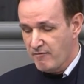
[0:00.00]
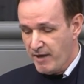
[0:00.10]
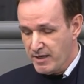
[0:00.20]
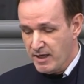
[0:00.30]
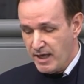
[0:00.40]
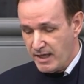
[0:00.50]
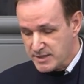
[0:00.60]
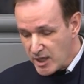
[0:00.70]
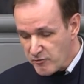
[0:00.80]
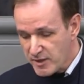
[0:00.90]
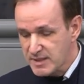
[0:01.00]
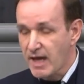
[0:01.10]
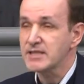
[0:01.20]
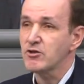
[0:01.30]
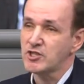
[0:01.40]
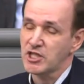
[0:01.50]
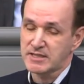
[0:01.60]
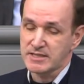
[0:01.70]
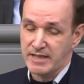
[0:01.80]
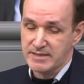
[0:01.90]
Wenn Herr Seehofer sagt,
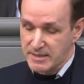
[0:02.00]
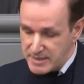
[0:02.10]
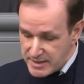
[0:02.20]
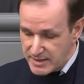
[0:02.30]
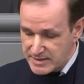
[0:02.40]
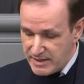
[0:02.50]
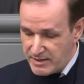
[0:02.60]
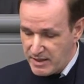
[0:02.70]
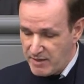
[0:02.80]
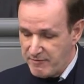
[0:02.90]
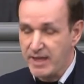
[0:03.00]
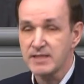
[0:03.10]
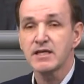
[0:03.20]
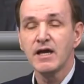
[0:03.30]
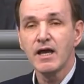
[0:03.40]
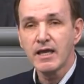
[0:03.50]
Deutschland ist eines der sichersten Länder der Welt,